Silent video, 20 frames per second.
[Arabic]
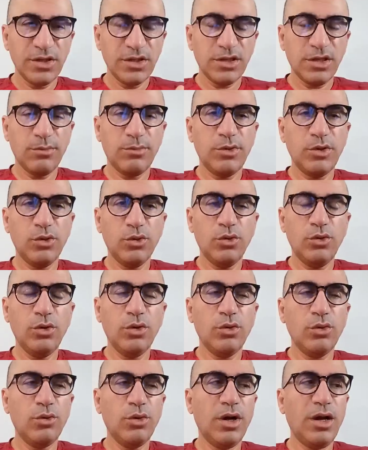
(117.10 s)
صبري
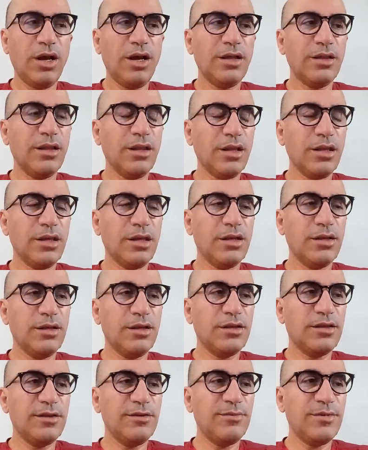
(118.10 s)
اوك هو احد
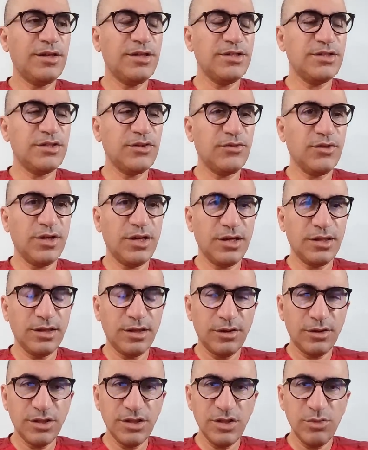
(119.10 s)
القيادات البارزه في هذا
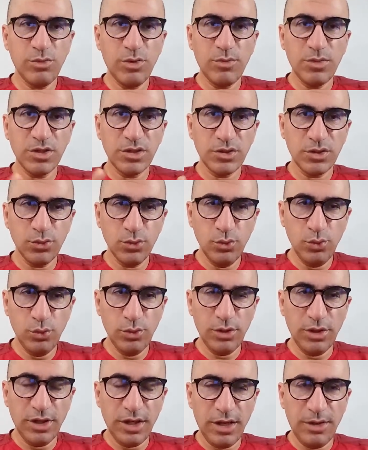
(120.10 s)
الحزب
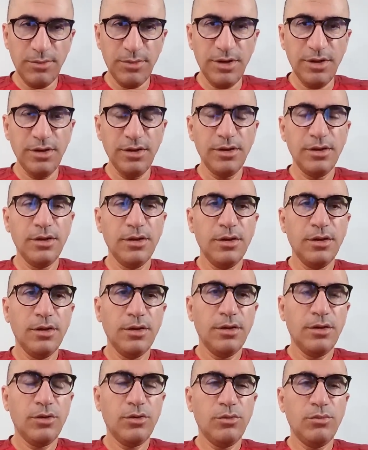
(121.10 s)
ومسؤول الامن
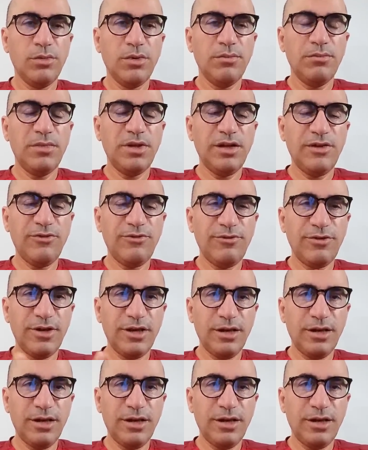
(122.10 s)
وملف